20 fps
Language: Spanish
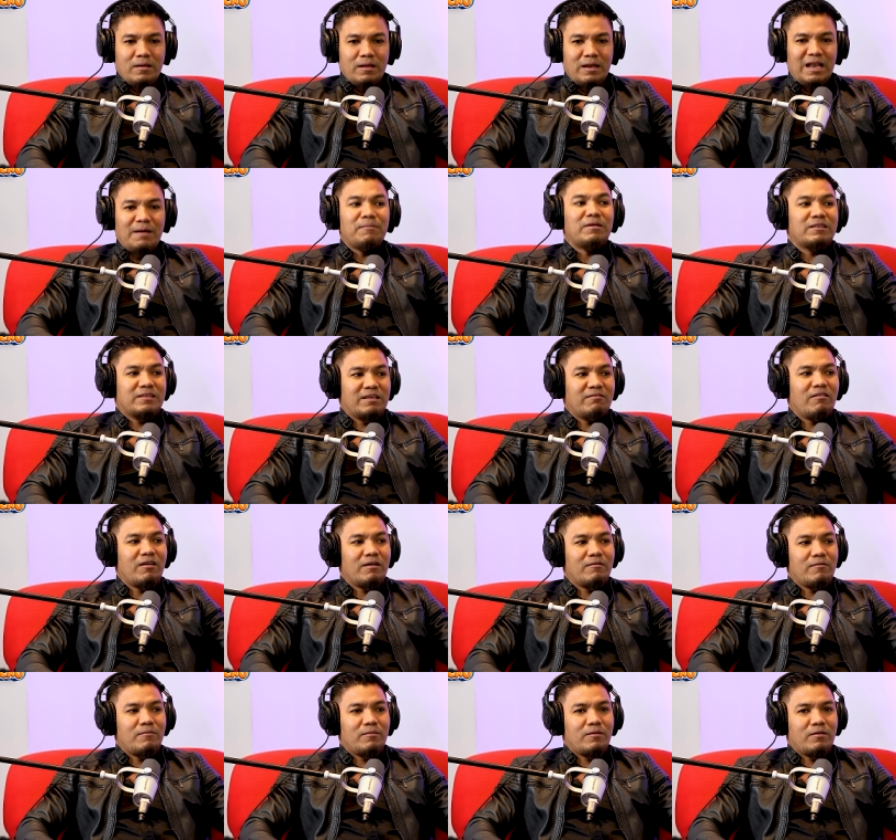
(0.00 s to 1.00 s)

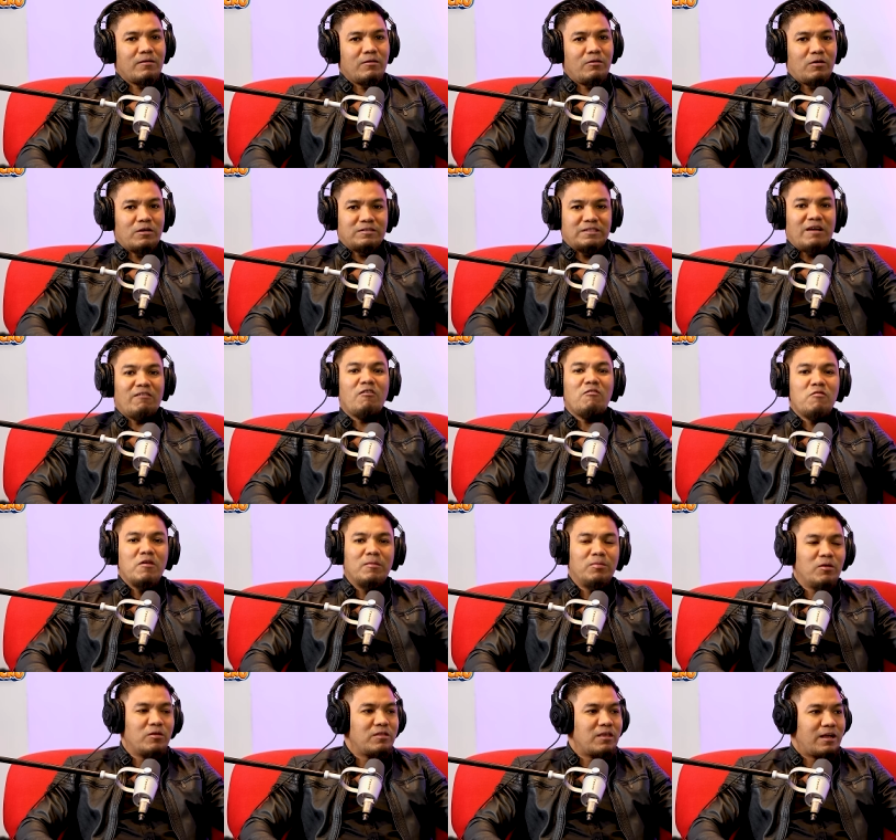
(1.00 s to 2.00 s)
lamentaba lo que estaba
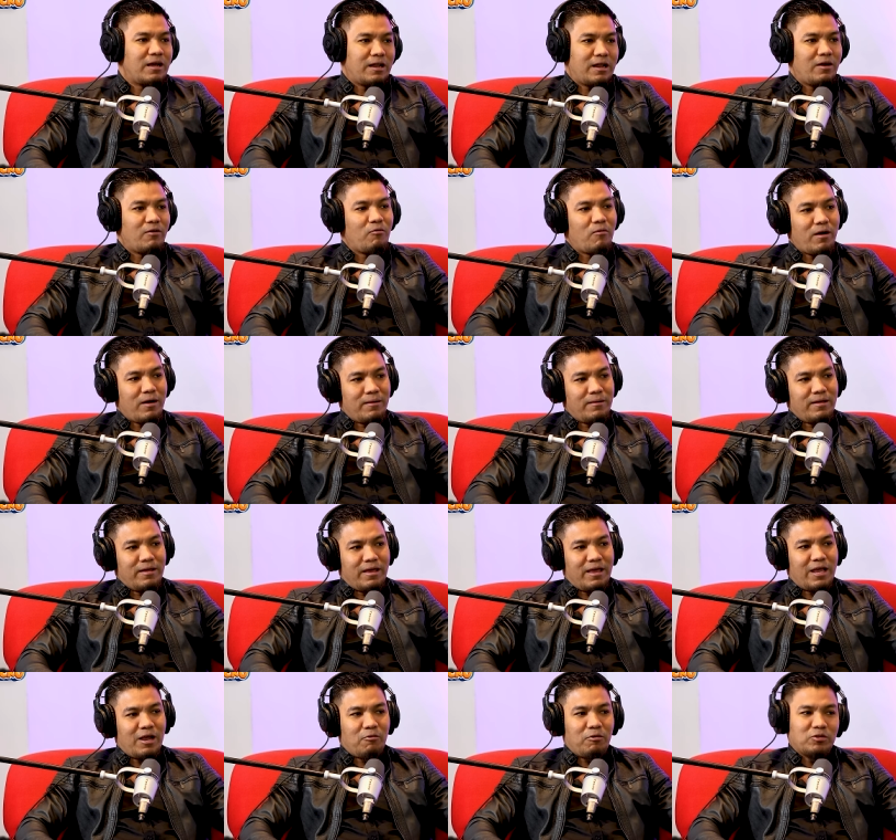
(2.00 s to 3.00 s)
viviendo en Nicaragua
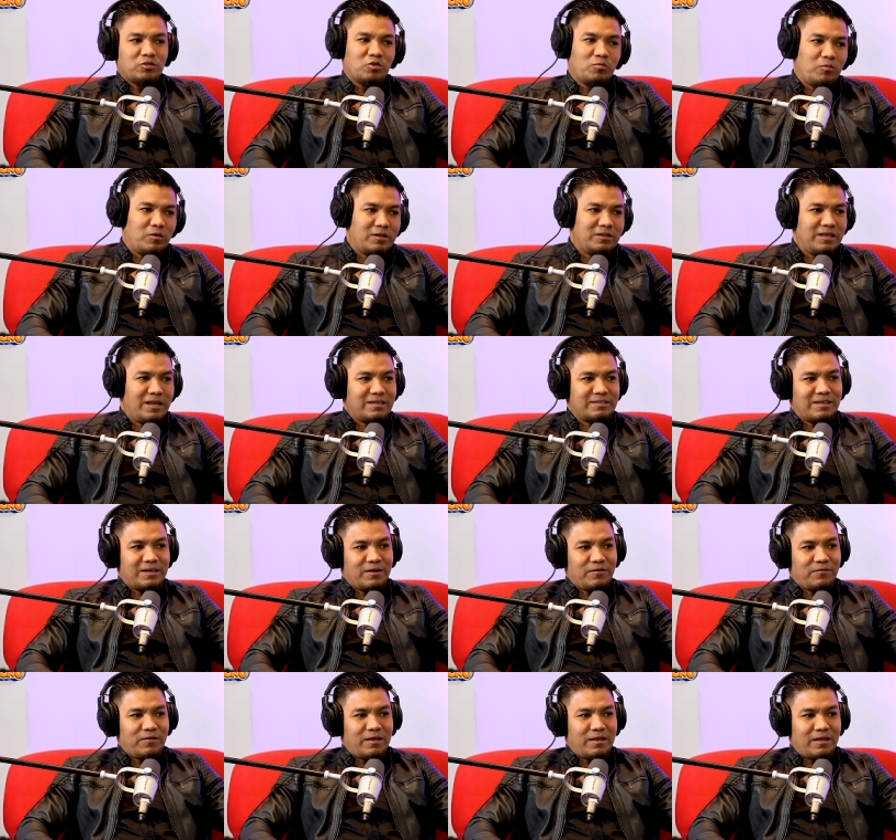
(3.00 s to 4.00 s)
en cuanto a política se
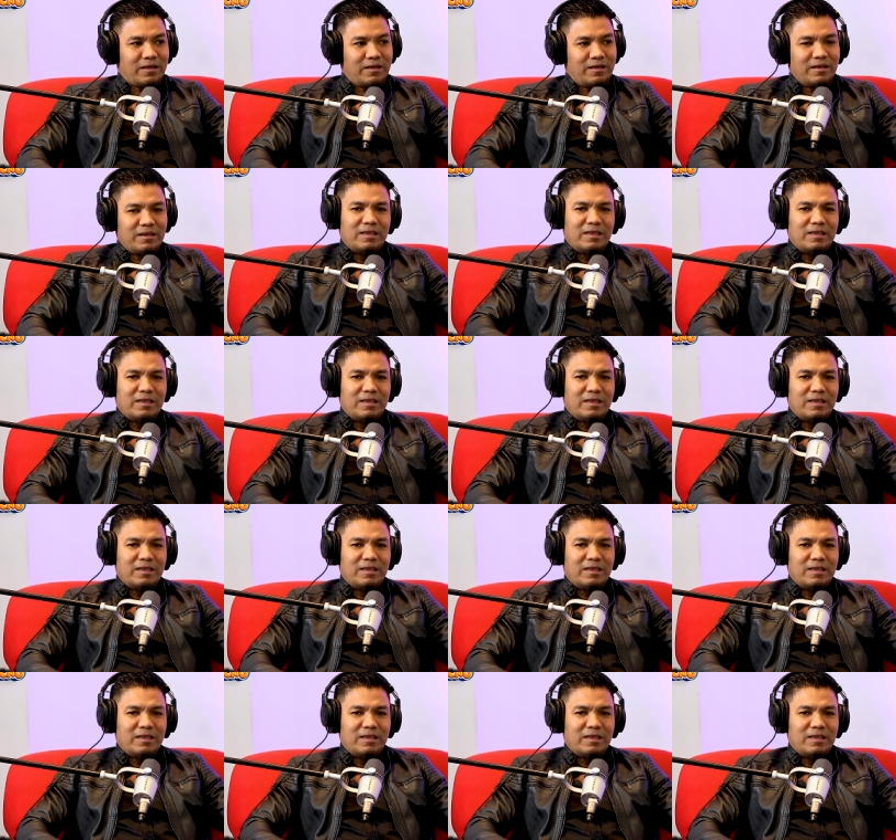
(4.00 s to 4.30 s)
refiere.